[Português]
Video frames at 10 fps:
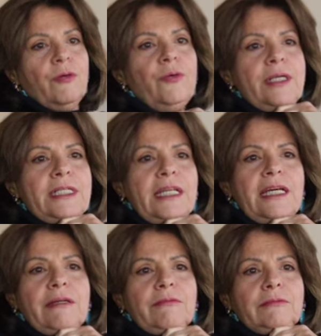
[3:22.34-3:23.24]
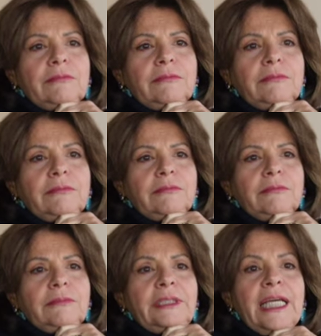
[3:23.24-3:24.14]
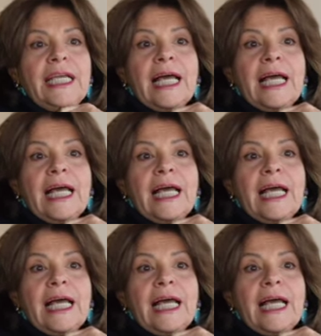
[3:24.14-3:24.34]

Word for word: O Islã tem